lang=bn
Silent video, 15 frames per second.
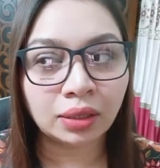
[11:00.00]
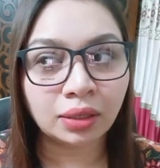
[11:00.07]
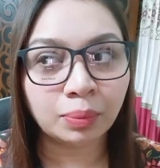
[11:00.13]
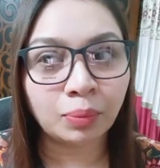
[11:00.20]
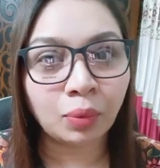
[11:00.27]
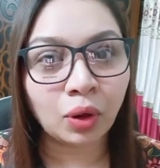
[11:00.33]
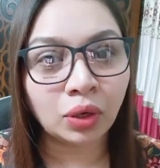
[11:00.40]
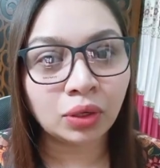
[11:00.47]

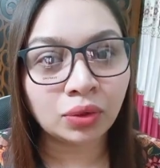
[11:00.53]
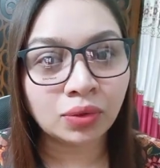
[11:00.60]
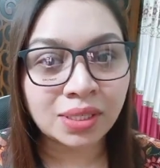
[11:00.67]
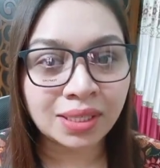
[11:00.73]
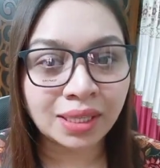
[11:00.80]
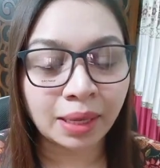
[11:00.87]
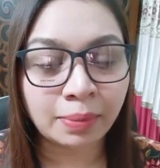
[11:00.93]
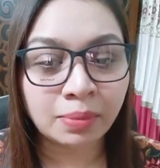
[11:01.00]
বডিও
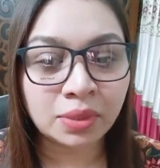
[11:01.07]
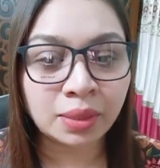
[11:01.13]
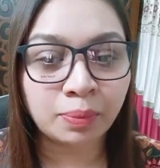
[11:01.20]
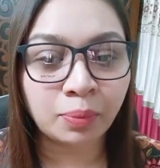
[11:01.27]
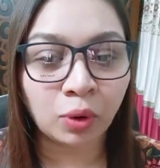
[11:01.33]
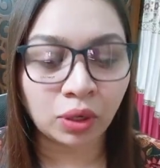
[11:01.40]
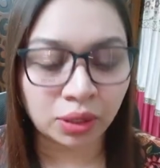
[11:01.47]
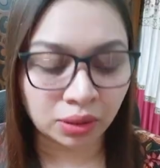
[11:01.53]
সেম যে
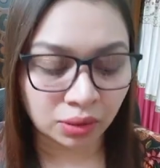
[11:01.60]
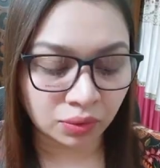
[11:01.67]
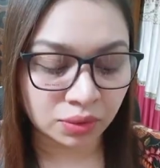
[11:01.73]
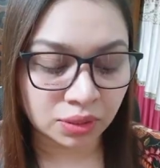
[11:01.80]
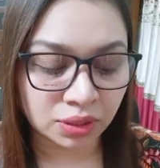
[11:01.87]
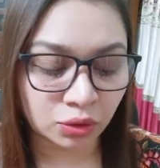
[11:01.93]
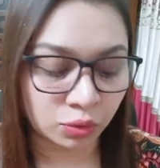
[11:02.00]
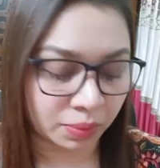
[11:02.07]
বডিতে
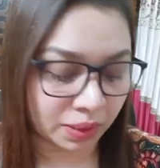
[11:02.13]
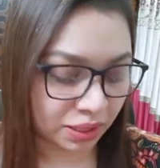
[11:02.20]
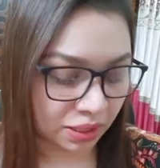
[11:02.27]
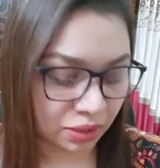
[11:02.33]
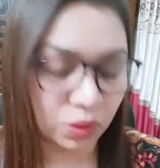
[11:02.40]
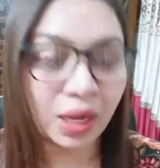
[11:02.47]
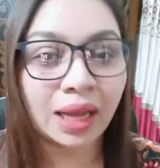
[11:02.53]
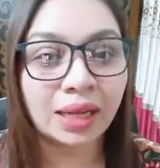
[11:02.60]
হচ্ছে তোমার
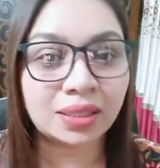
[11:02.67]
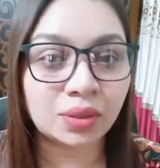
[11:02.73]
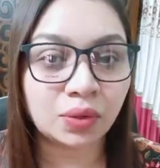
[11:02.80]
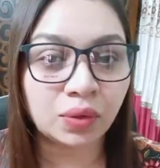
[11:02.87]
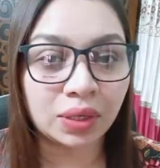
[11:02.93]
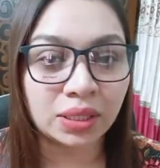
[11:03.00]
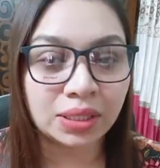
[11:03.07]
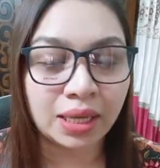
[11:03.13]
একটু কালচে
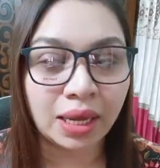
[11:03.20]
হয়ে যায়